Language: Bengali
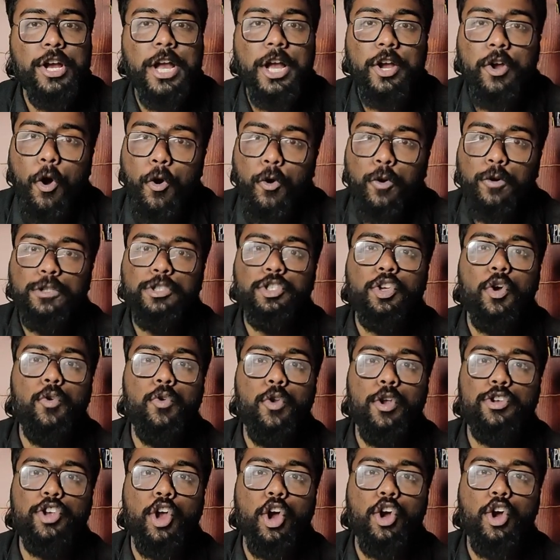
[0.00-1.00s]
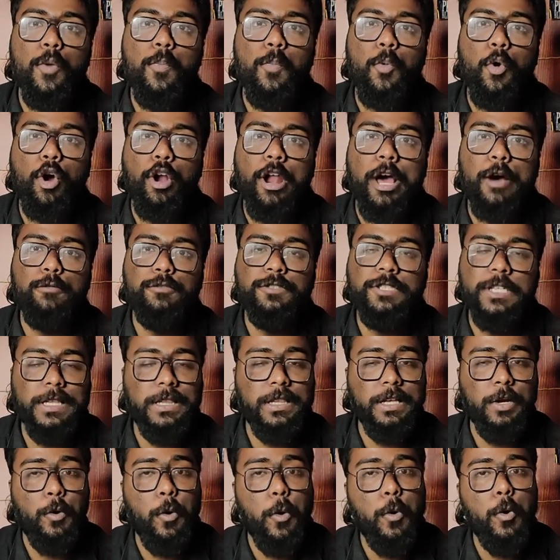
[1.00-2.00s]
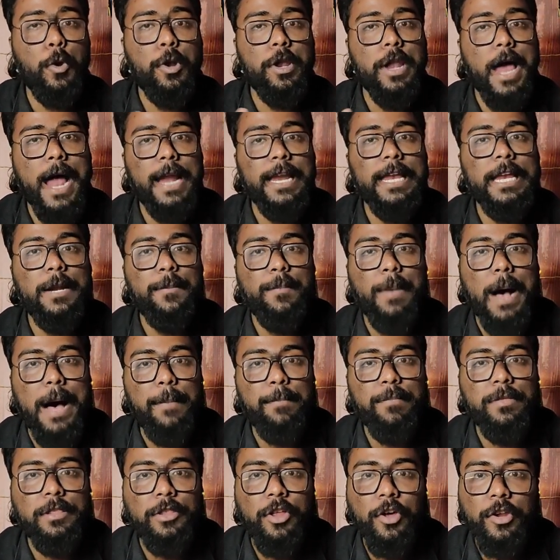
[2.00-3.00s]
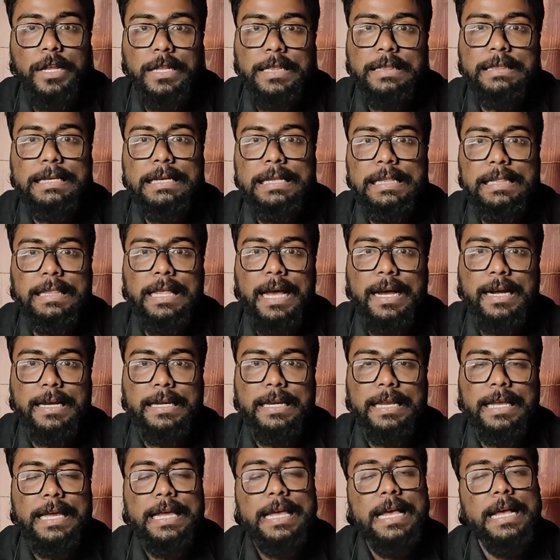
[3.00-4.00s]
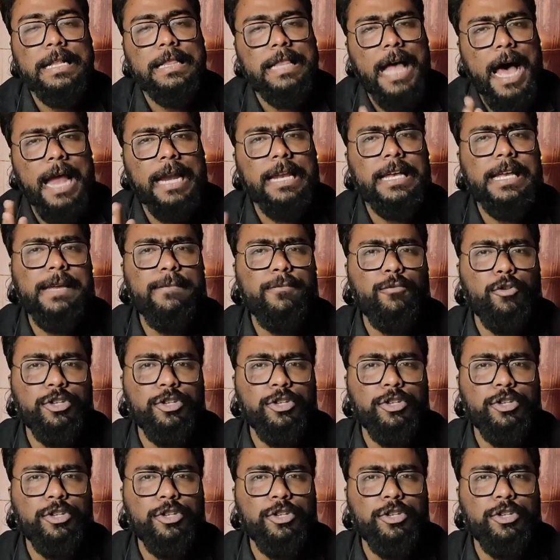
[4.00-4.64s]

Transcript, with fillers: সঙ্গে কখন যৌন সঙ্গম করা উচিত কোনো নারীর বাম স্তনে তিল থাকলে তার কি